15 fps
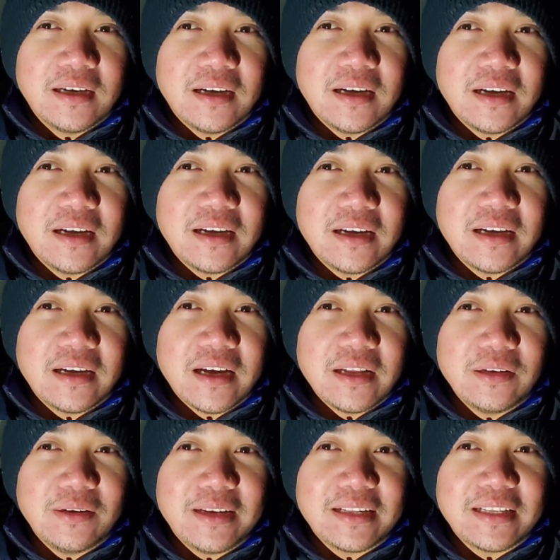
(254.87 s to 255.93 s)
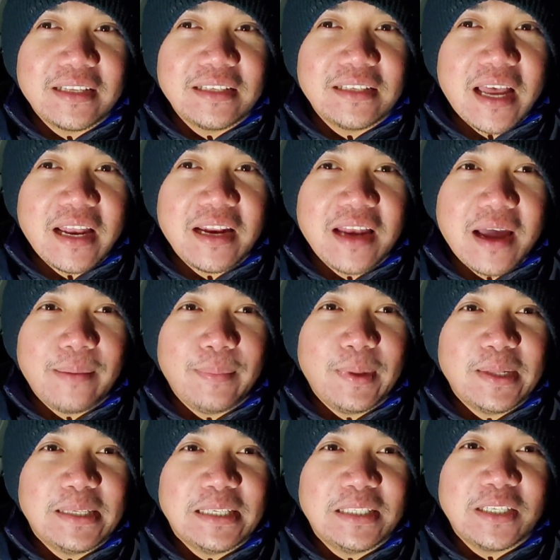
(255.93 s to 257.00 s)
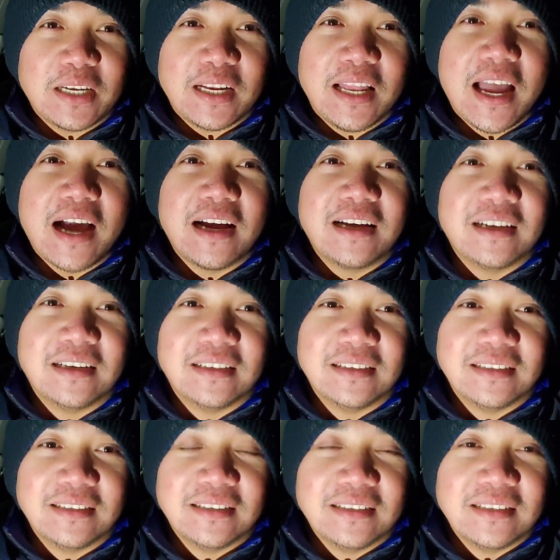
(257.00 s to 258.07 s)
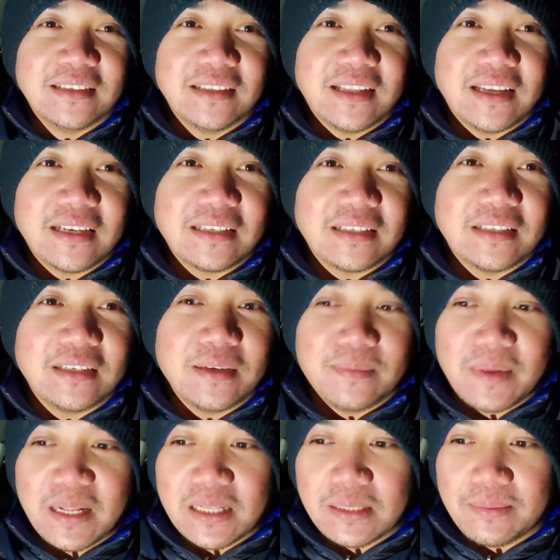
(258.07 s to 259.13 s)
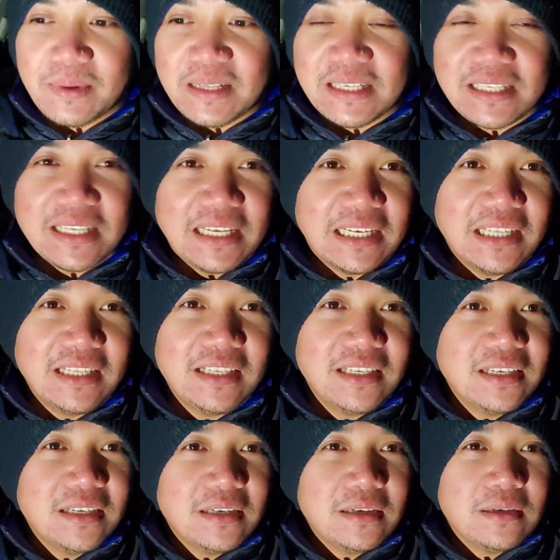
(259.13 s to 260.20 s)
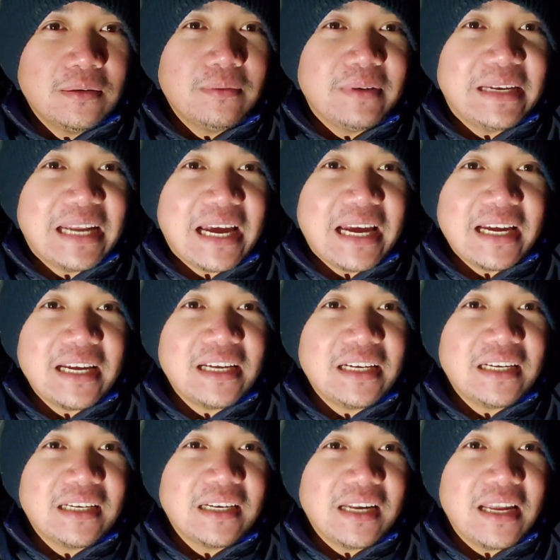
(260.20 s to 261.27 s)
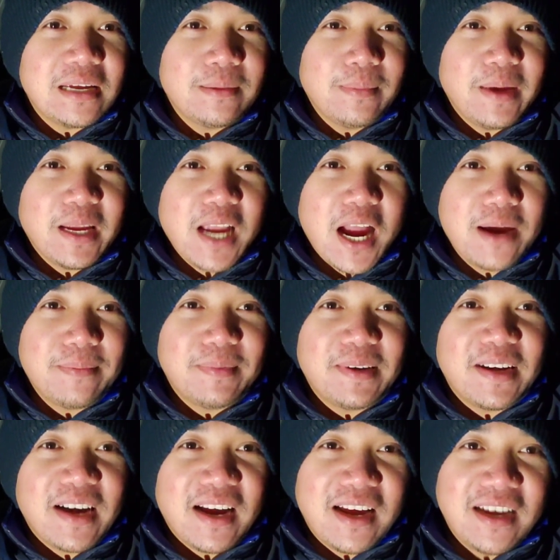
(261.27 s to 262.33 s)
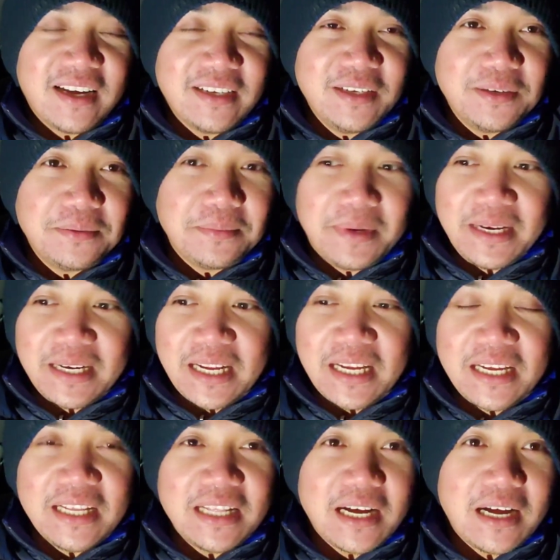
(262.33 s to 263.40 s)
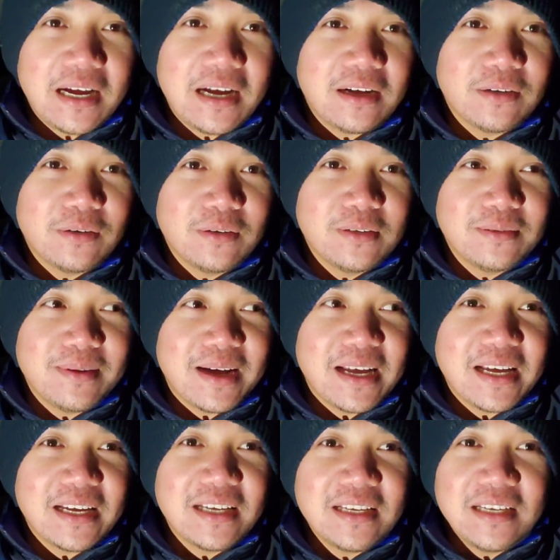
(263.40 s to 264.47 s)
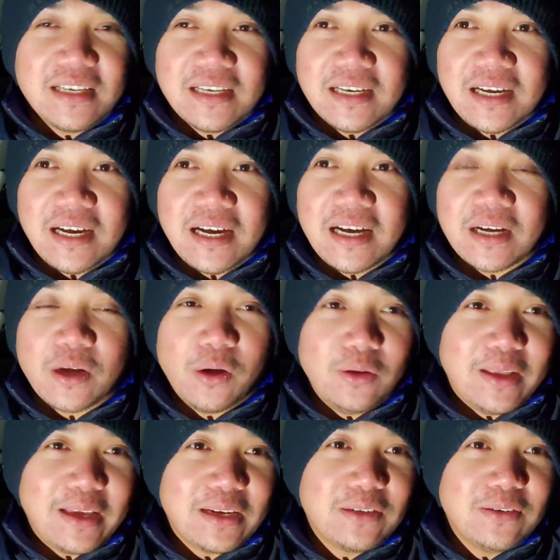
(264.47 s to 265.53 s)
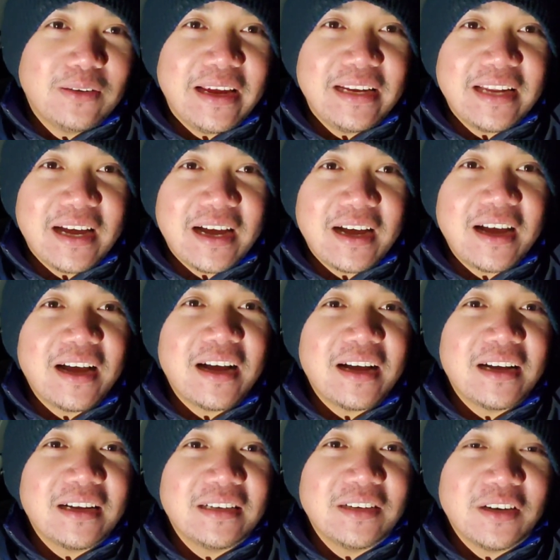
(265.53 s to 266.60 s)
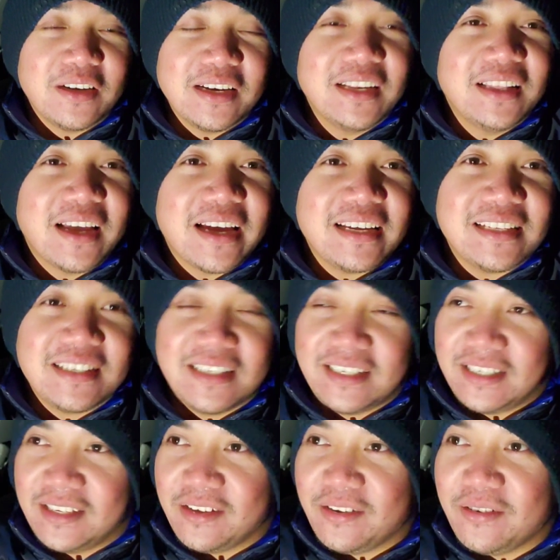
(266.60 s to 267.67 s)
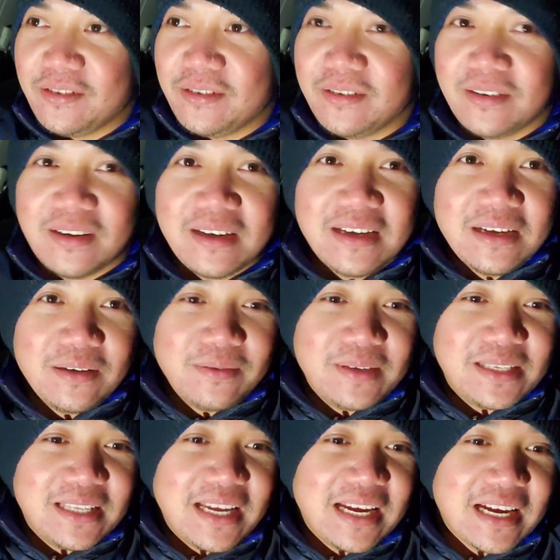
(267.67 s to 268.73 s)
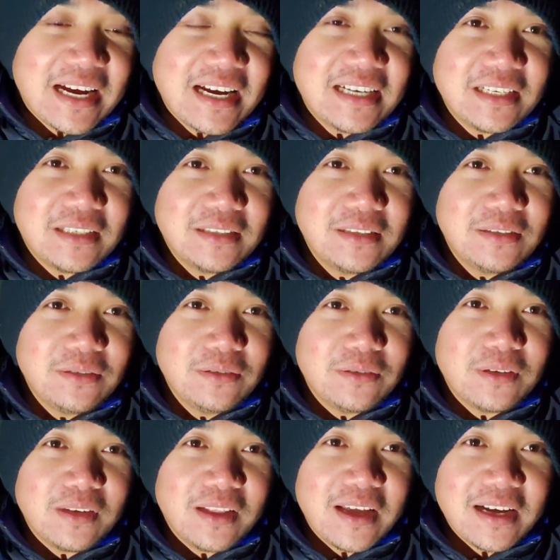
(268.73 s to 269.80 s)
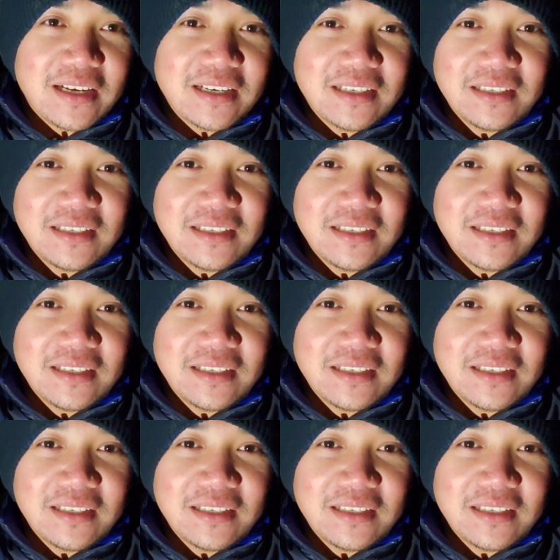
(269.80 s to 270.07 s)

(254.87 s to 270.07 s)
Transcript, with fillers: uh, ano lang sana namin check lang like 30 minutes but still when I click my camera ayun may nakikita ka akong mga uh, kulay-kulay ng northern lights so we stay here until 2 o'clock